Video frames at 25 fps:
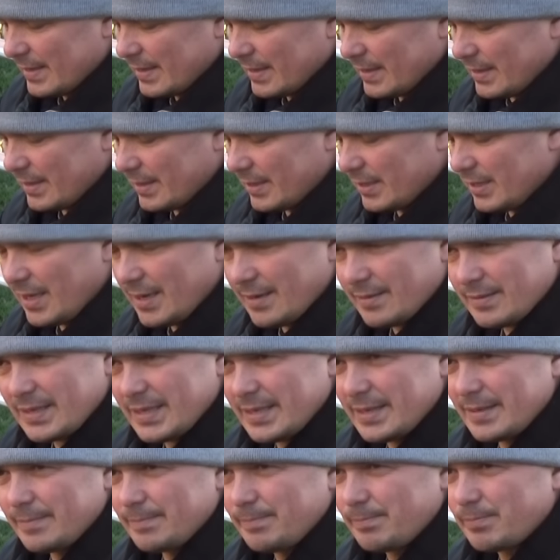Э,
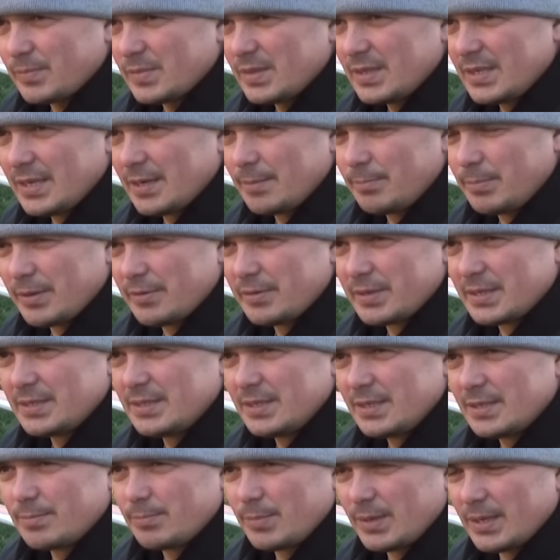главное не
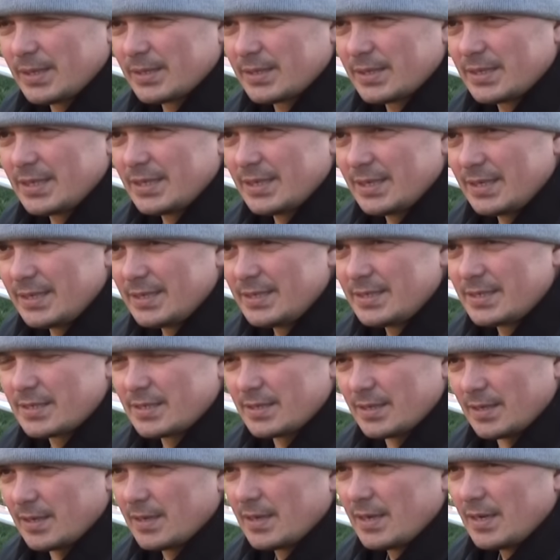повредить молодые
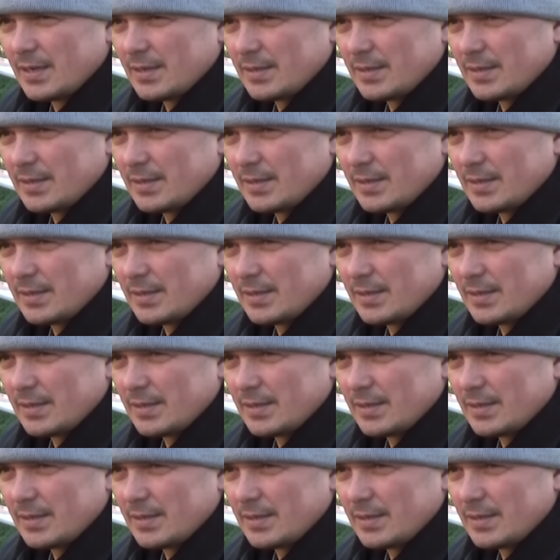листья.